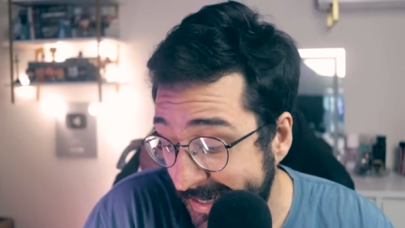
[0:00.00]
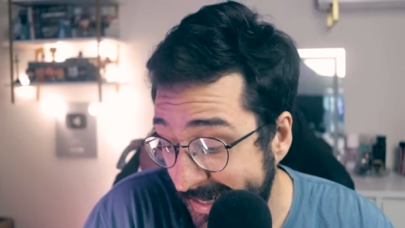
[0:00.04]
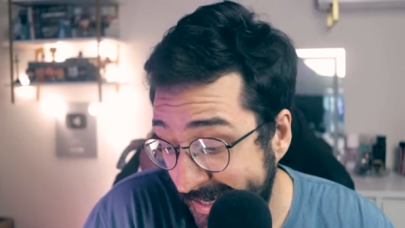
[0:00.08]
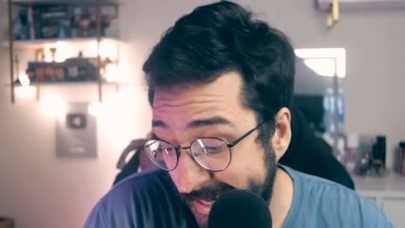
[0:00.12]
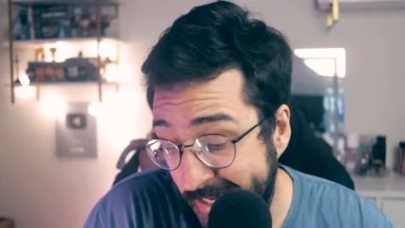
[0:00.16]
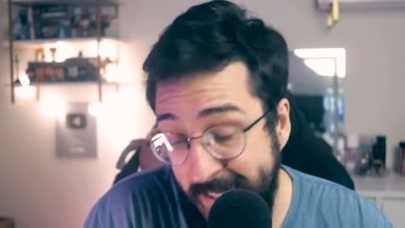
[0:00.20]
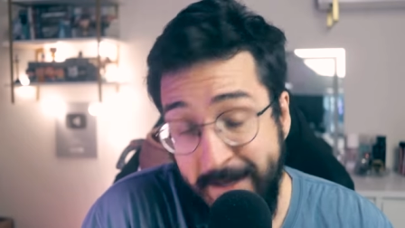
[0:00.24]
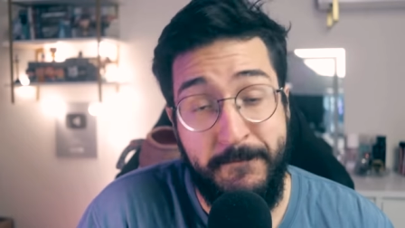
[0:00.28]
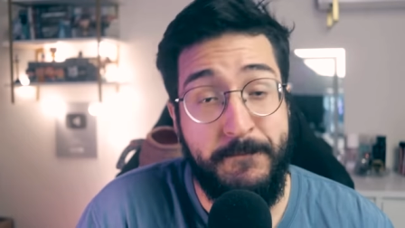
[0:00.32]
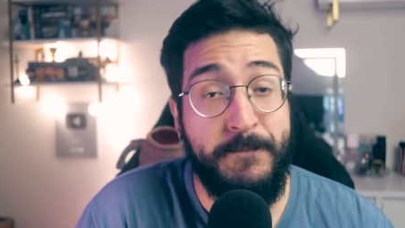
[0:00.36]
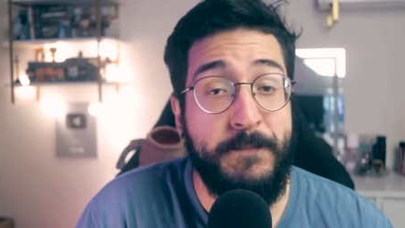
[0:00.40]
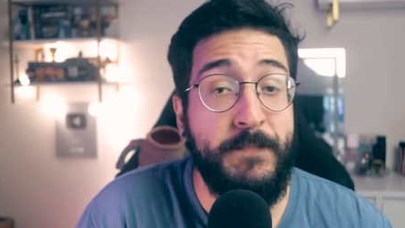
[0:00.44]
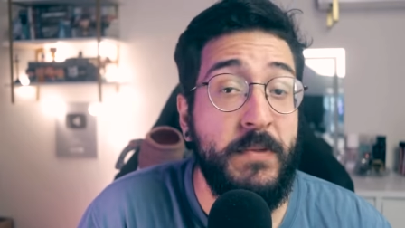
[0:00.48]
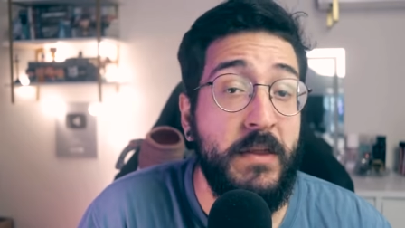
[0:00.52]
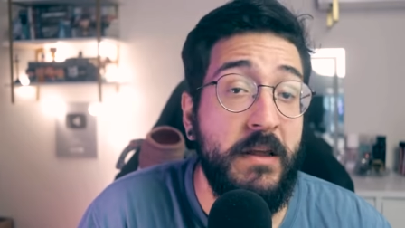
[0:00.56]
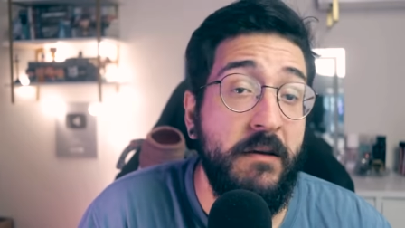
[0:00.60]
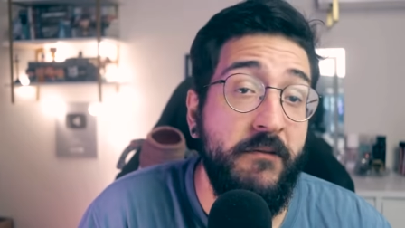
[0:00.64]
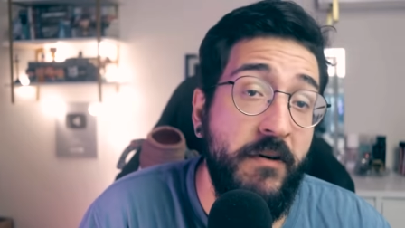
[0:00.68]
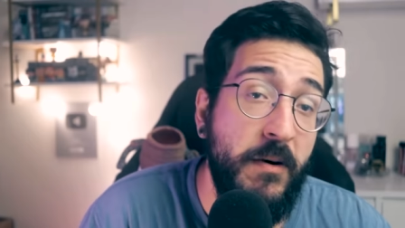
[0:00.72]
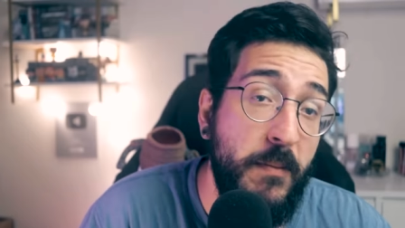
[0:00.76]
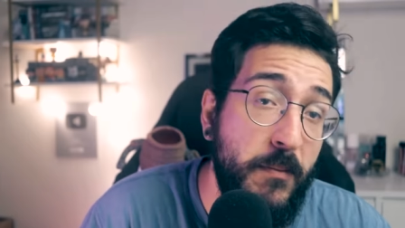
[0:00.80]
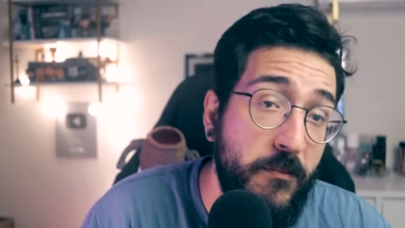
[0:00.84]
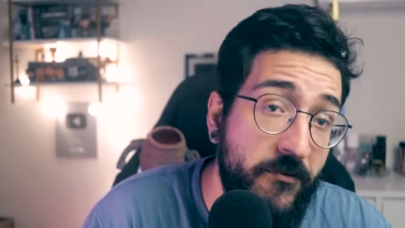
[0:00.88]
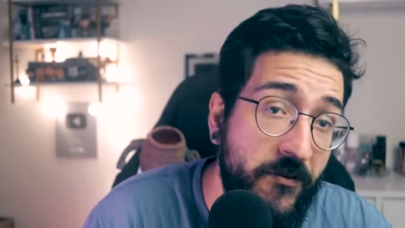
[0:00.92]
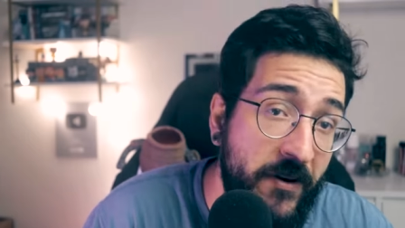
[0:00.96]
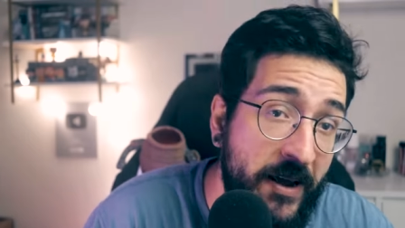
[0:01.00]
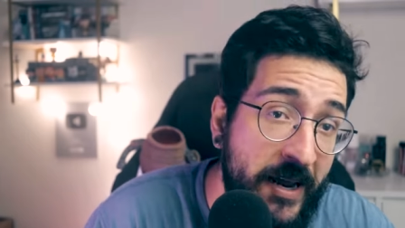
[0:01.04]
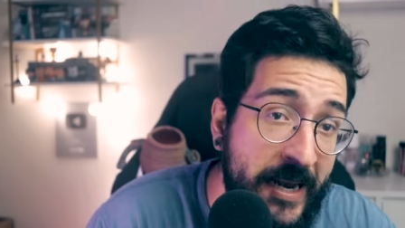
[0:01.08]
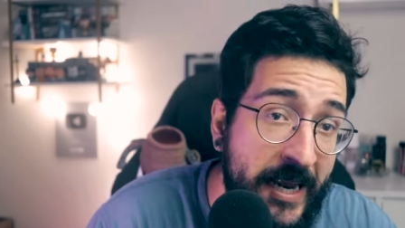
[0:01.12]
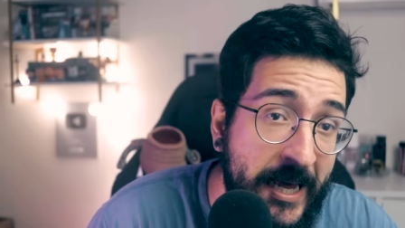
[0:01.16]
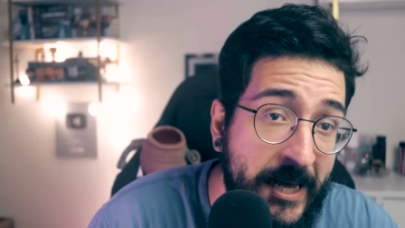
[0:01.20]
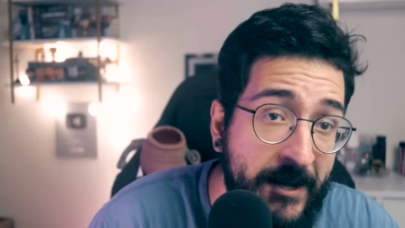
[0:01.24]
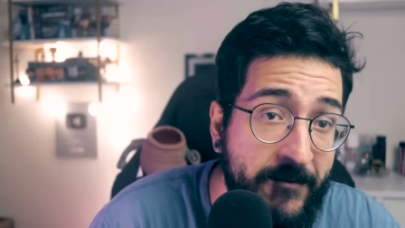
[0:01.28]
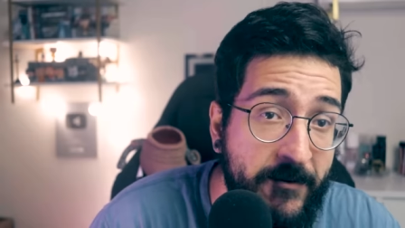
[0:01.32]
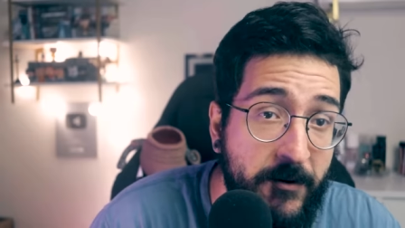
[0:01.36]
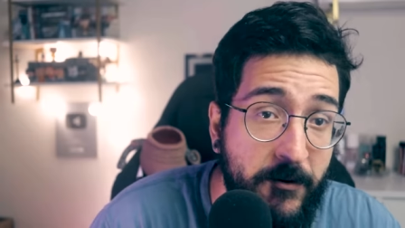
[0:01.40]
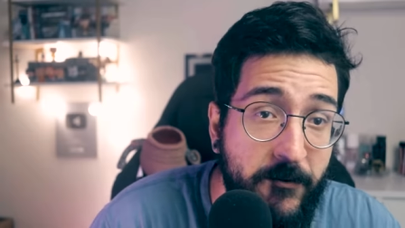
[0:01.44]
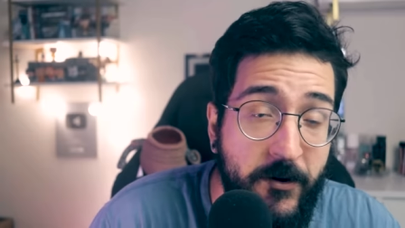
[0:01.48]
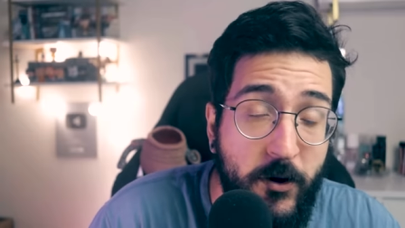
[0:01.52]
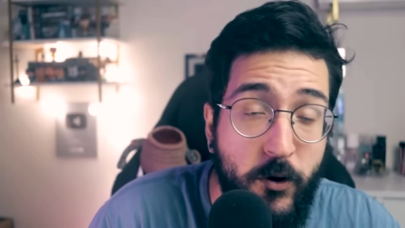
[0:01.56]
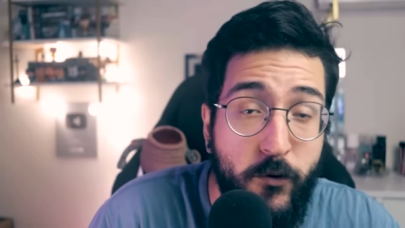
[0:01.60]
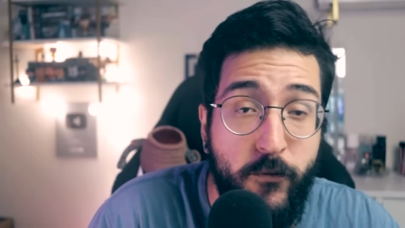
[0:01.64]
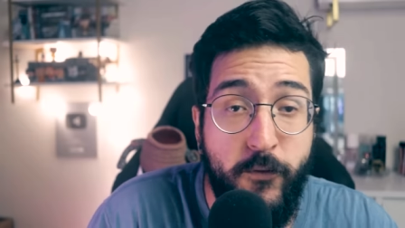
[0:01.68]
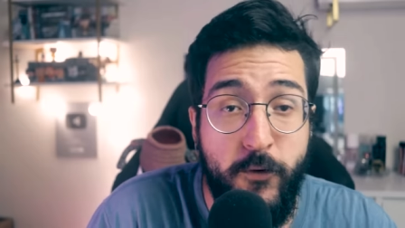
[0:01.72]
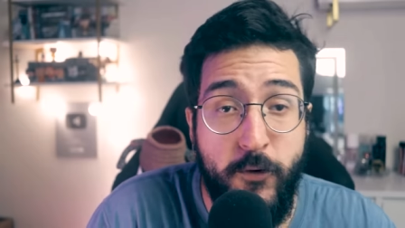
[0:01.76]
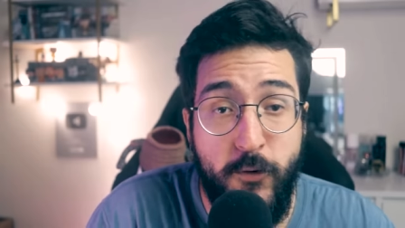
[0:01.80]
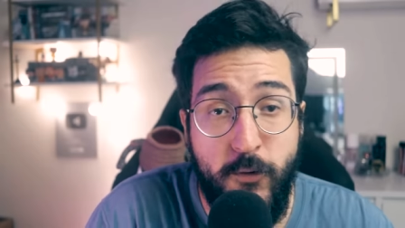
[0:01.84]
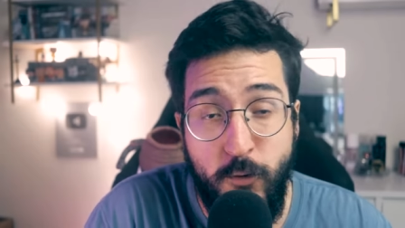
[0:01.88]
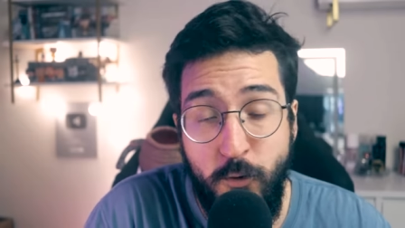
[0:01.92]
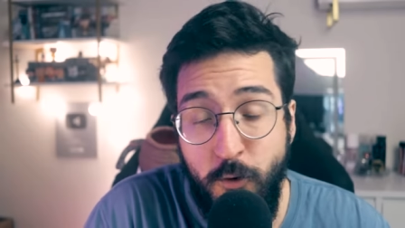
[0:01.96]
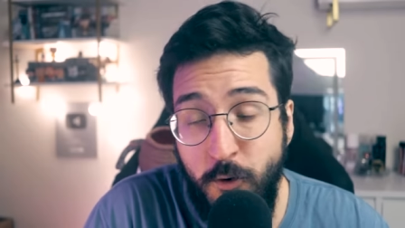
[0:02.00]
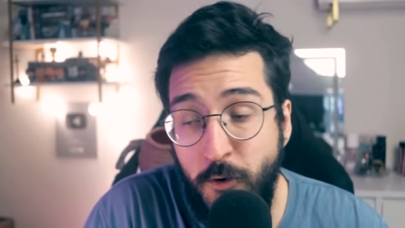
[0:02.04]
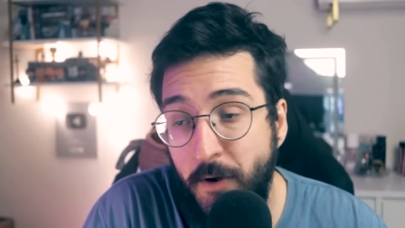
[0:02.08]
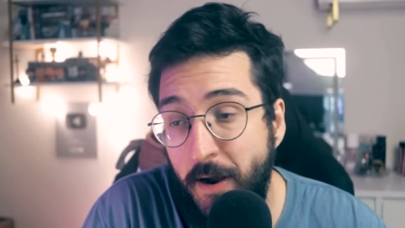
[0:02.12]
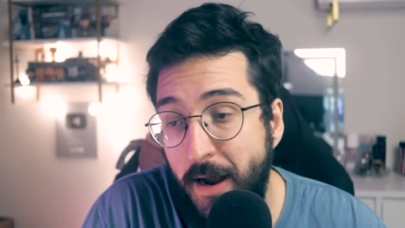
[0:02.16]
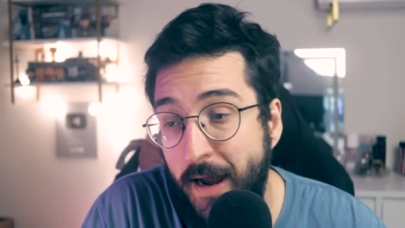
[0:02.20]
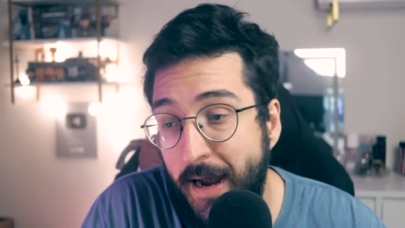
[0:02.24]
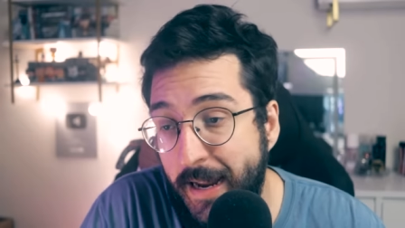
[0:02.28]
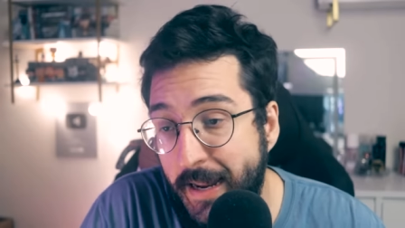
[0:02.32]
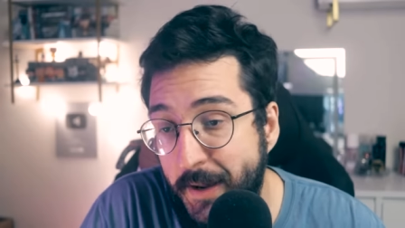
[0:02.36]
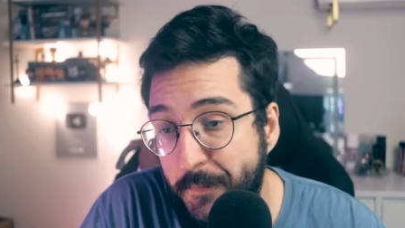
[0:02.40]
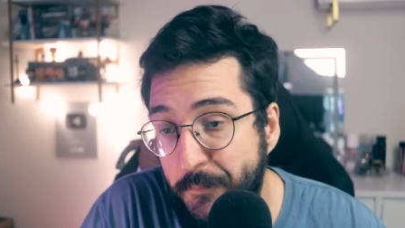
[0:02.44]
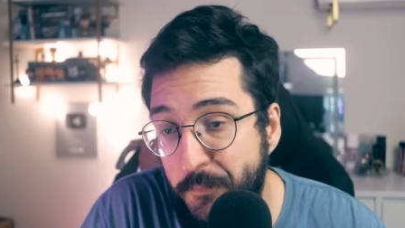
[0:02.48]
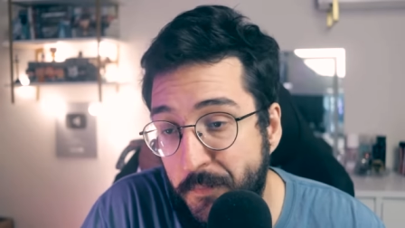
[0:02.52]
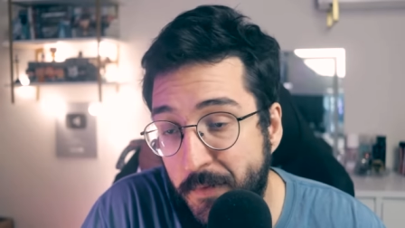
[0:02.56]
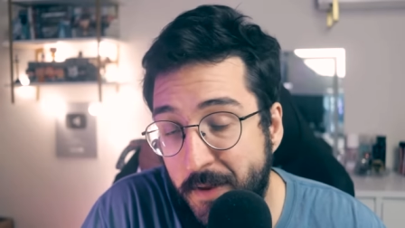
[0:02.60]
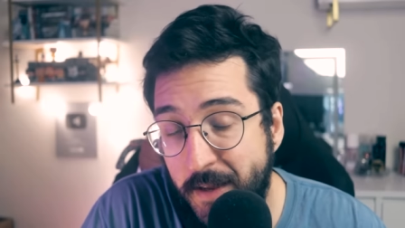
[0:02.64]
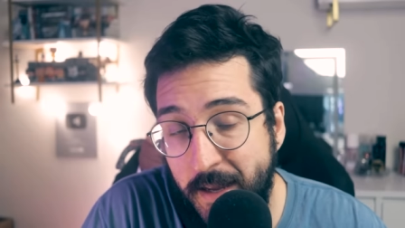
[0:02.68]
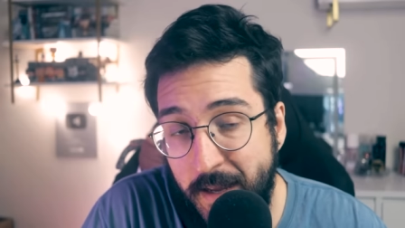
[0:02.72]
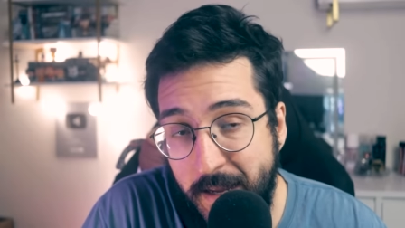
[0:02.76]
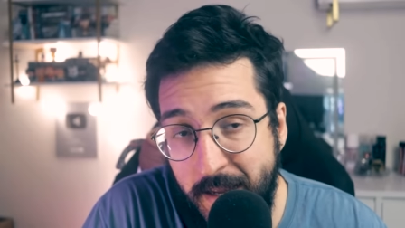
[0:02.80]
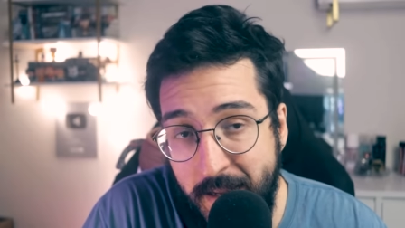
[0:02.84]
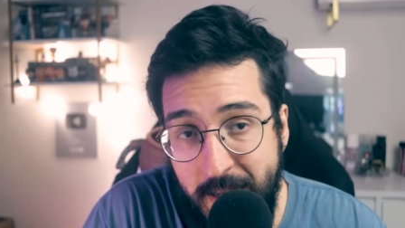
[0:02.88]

E vamos ver, né? Vamos ver no futuro aí que,